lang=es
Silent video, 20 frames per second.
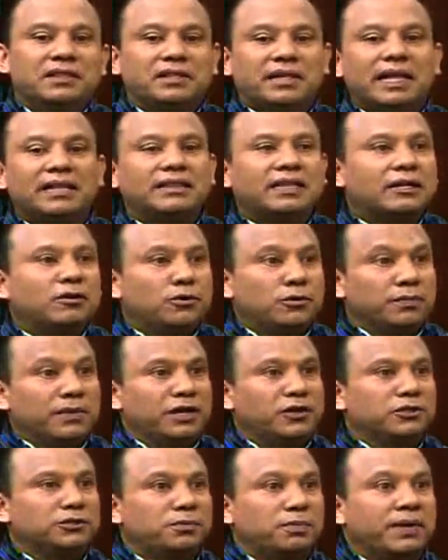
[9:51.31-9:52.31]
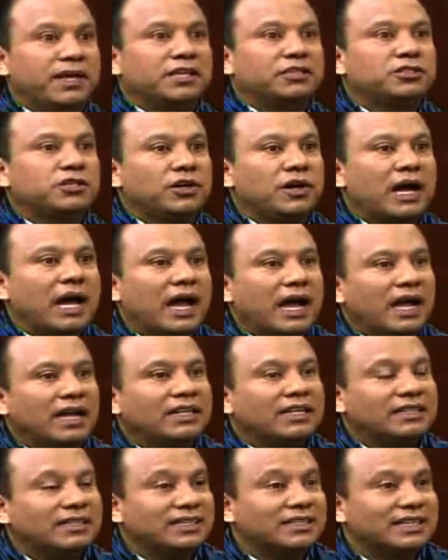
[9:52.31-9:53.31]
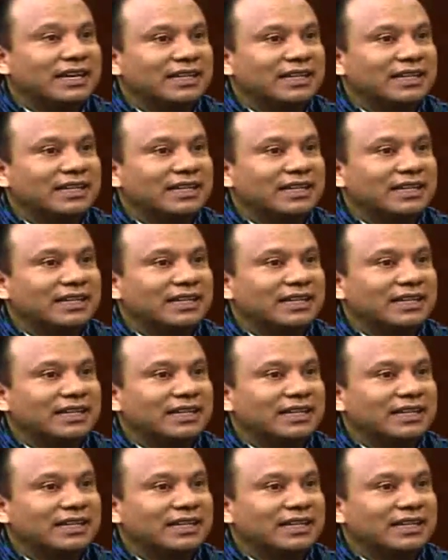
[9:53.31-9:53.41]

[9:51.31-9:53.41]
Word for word: trata con menosprecio a alguien que